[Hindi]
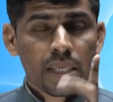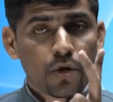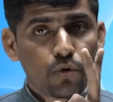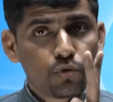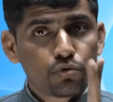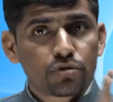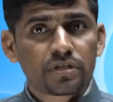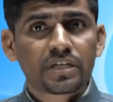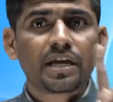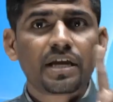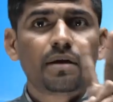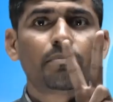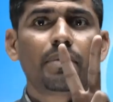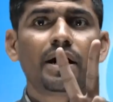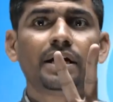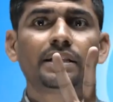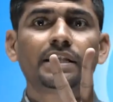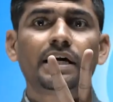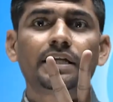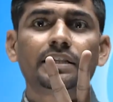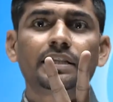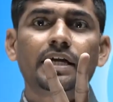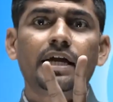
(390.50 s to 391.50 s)
उसके बाद
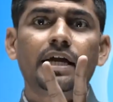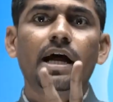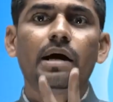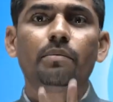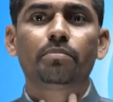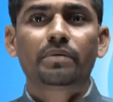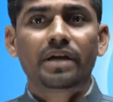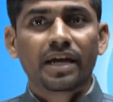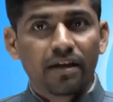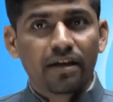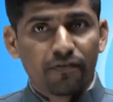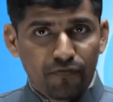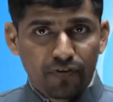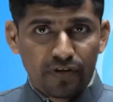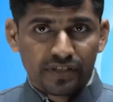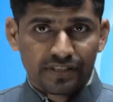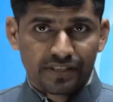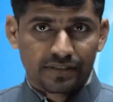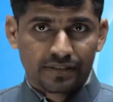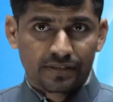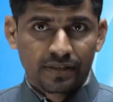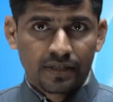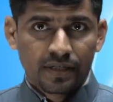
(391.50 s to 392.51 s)
आते हैं आपके
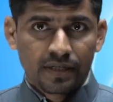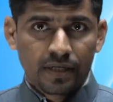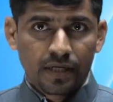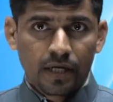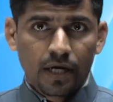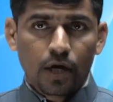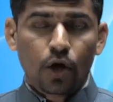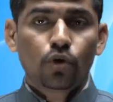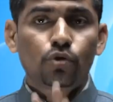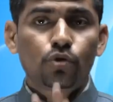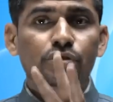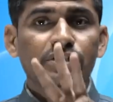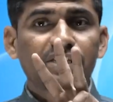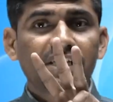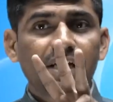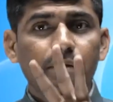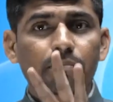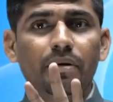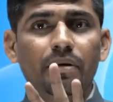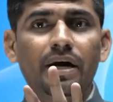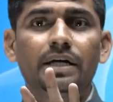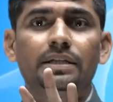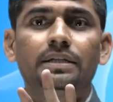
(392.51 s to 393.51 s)
एफर्ट्स और उसके
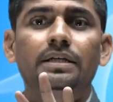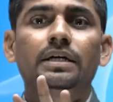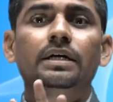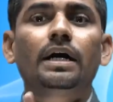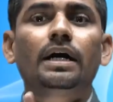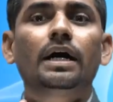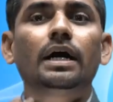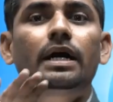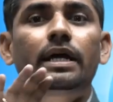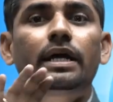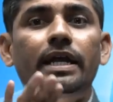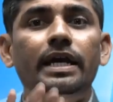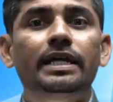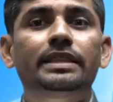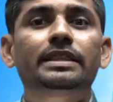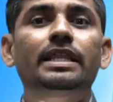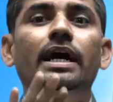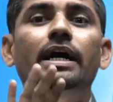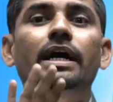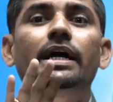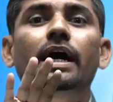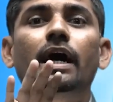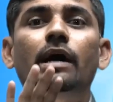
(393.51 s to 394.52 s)
बाद रहता
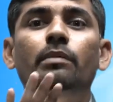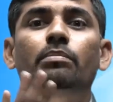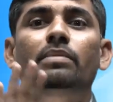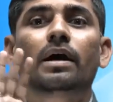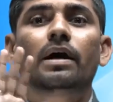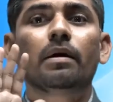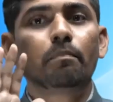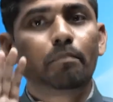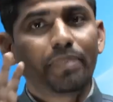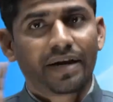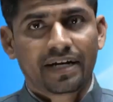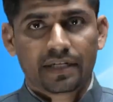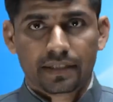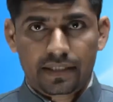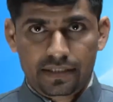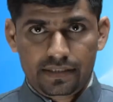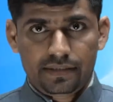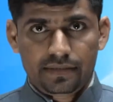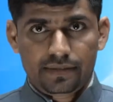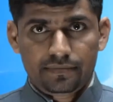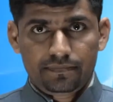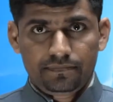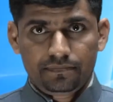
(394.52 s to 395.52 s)
है आपका
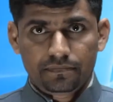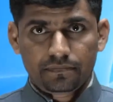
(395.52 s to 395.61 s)
प्रैक्टिस